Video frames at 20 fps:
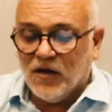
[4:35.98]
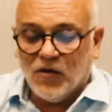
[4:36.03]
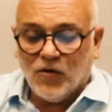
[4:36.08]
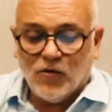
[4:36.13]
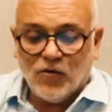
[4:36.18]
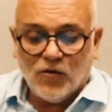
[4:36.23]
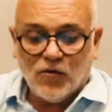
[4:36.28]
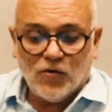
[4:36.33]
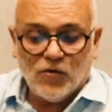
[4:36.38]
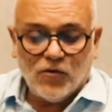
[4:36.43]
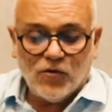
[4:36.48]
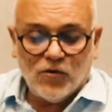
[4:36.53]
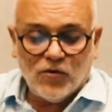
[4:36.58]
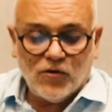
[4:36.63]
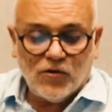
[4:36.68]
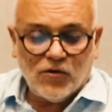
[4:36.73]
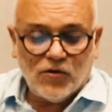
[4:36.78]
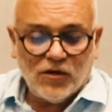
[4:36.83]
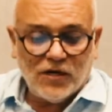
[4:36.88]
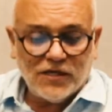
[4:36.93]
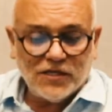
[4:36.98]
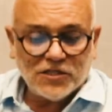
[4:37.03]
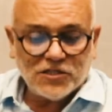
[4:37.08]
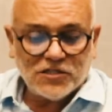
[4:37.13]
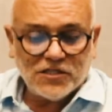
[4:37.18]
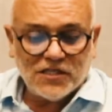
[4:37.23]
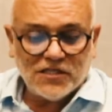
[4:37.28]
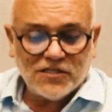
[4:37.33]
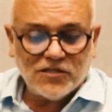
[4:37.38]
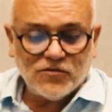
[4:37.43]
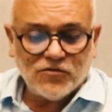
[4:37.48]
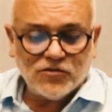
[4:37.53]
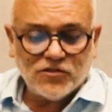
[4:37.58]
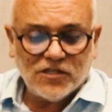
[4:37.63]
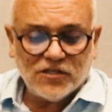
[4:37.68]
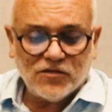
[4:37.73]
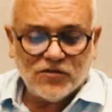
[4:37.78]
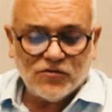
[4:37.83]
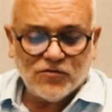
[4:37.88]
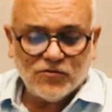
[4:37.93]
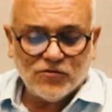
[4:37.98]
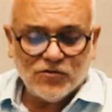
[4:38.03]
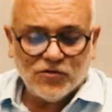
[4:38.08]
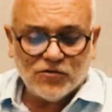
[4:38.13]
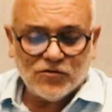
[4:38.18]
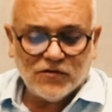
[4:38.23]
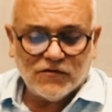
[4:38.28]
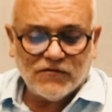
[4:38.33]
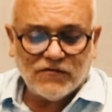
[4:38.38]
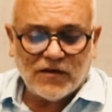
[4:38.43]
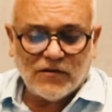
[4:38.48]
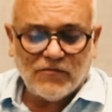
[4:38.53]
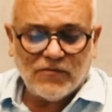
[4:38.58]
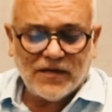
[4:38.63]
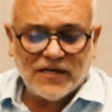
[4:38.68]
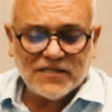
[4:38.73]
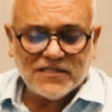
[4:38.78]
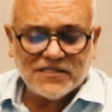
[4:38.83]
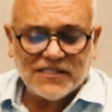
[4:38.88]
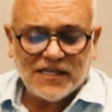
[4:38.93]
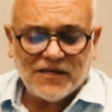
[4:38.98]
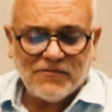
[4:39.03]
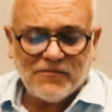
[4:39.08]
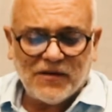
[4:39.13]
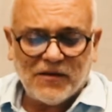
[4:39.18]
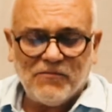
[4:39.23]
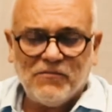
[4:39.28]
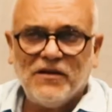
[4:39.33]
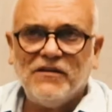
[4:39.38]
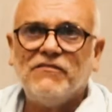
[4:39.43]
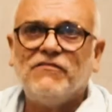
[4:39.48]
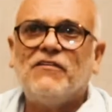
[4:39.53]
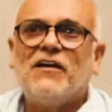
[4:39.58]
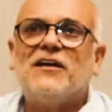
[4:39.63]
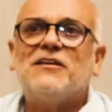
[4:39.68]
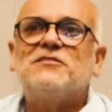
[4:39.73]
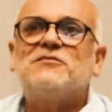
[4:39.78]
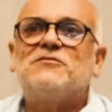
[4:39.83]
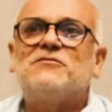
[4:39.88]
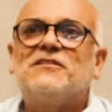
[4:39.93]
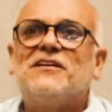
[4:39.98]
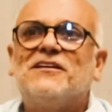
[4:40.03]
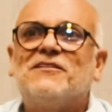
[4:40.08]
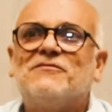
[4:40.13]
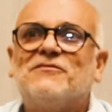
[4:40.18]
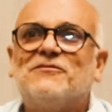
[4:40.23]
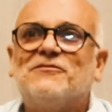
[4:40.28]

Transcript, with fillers: O, o, o Alexandre, do jeito que o doutor fala, parece que é, é bem fácil, né?